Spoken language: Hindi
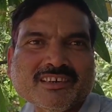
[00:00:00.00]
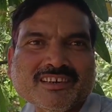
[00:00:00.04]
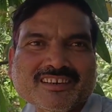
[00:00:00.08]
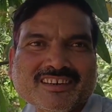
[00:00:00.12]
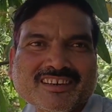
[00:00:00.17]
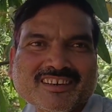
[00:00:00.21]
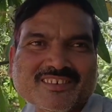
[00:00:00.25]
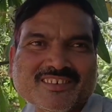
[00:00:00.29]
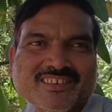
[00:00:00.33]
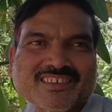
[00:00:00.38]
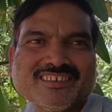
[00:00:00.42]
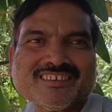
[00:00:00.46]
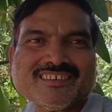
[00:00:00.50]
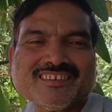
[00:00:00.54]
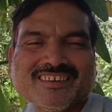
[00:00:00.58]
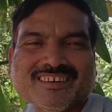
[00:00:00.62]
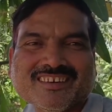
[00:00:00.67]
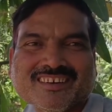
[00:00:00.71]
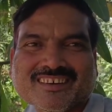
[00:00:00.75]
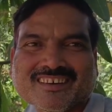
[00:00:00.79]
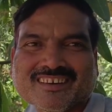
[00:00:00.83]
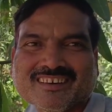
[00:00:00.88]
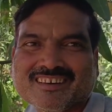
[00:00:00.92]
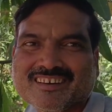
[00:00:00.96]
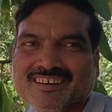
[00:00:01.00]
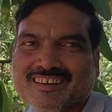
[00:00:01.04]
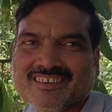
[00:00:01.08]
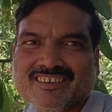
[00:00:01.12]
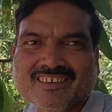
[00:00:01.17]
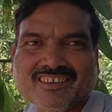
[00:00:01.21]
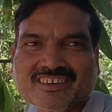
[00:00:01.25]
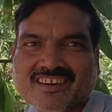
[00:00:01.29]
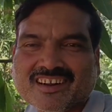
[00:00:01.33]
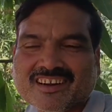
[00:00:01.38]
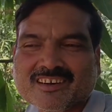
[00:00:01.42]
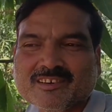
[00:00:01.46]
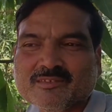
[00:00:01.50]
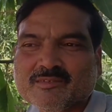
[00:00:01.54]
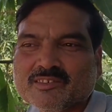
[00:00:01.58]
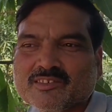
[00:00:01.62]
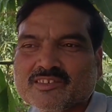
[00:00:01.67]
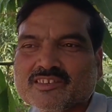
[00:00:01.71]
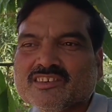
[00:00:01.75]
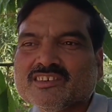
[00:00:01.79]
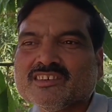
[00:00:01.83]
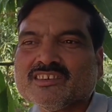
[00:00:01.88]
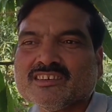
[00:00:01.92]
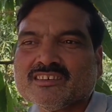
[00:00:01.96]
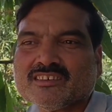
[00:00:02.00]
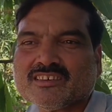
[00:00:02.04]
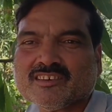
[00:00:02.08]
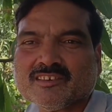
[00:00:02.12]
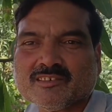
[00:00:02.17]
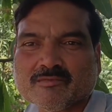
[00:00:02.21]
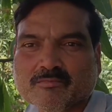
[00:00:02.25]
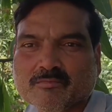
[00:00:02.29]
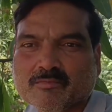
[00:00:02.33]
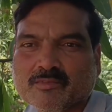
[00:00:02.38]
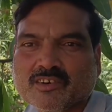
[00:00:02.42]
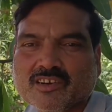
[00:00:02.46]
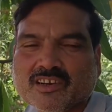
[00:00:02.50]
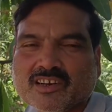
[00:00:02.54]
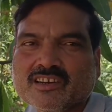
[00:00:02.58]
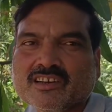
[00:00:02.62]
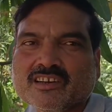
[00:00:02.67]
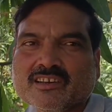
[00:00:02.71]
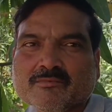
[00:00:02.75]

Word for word: पड़ेगा फिर नहीं तो रात में उतने वो है